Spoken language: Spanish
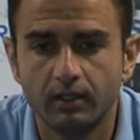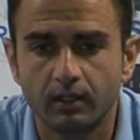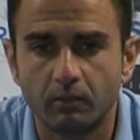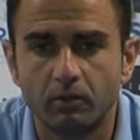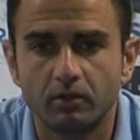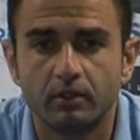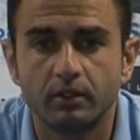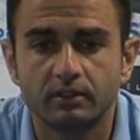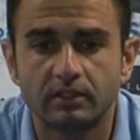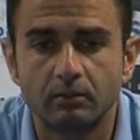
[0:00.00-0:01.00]
que bueno,
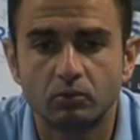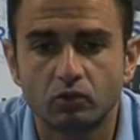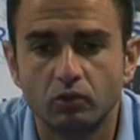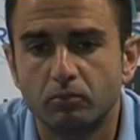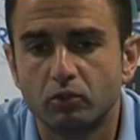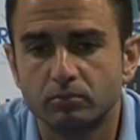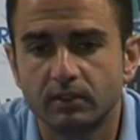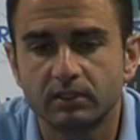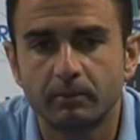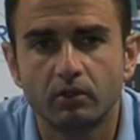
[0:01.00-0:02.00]
eh, salimos con un plus
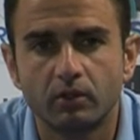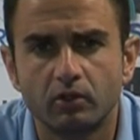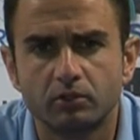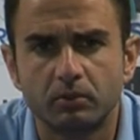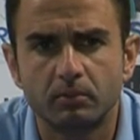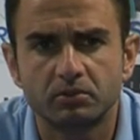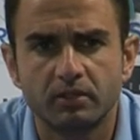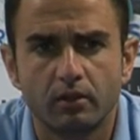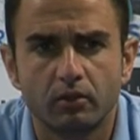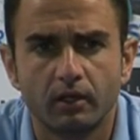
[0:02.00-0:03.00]
más sabiendo que no les podemos
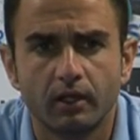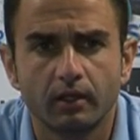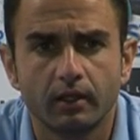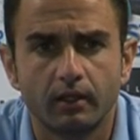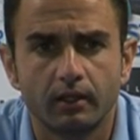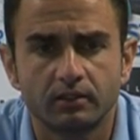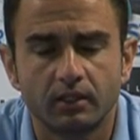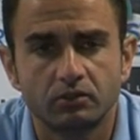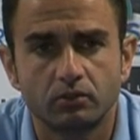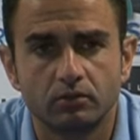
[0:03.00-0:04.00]
decepcionar, que se
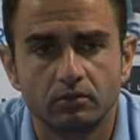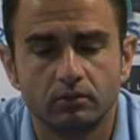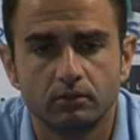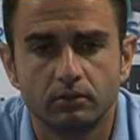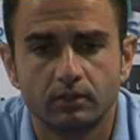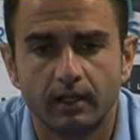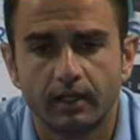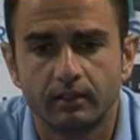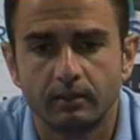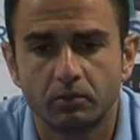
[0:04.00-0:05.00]
ha hecho la
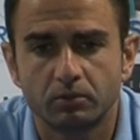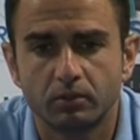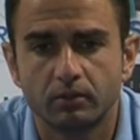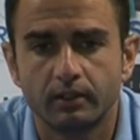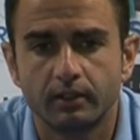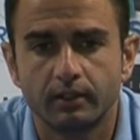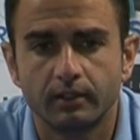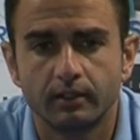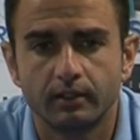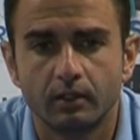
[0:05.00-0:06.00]
gente, pues bueno,
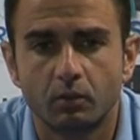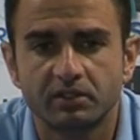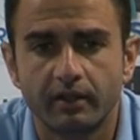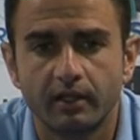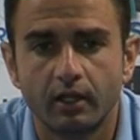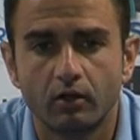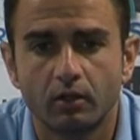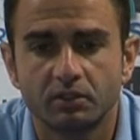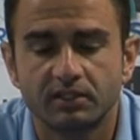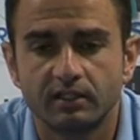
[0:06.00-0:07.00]
eh, le cuesta dinero, le
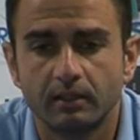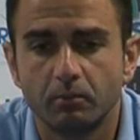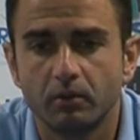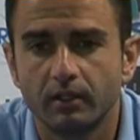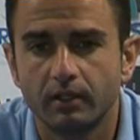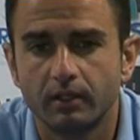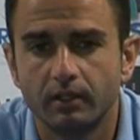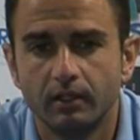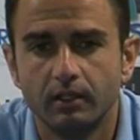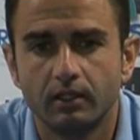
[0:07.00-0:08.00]
cuesta tiempo
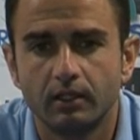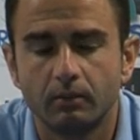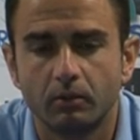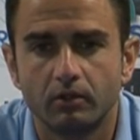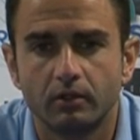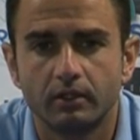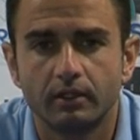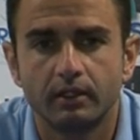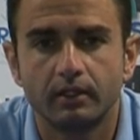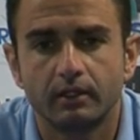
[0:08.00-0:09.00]
y, bueno,
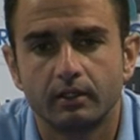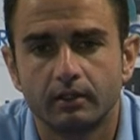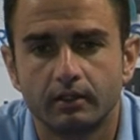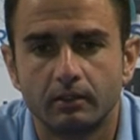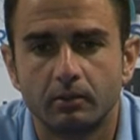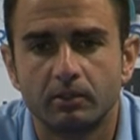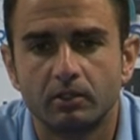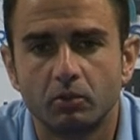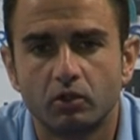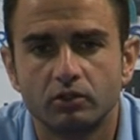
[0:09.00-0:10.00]
eh, de
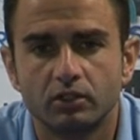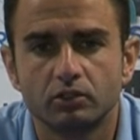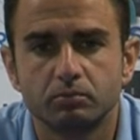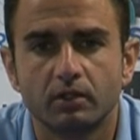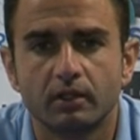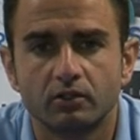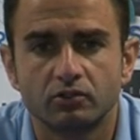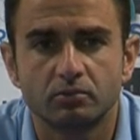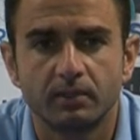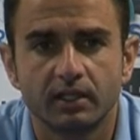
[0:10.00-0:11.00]
momento muy contentos porque los
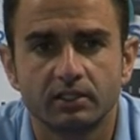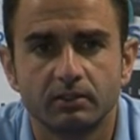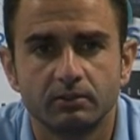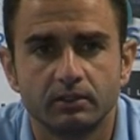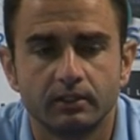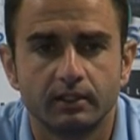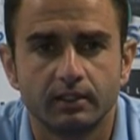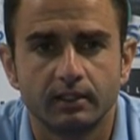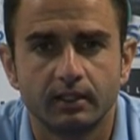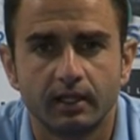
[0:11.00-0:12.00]
dos viajes
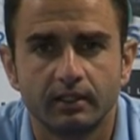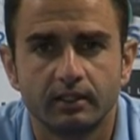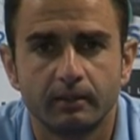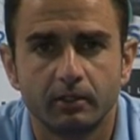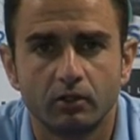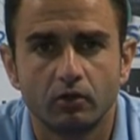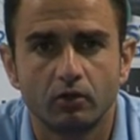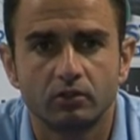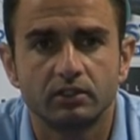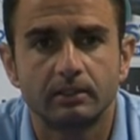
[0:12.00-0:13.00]
la gente ha
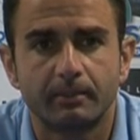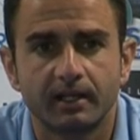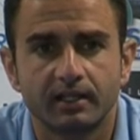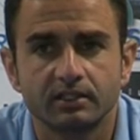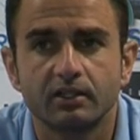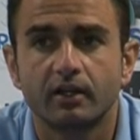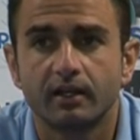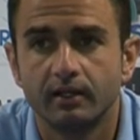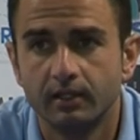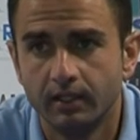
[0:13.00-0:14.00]
venido contenta para casa y ahora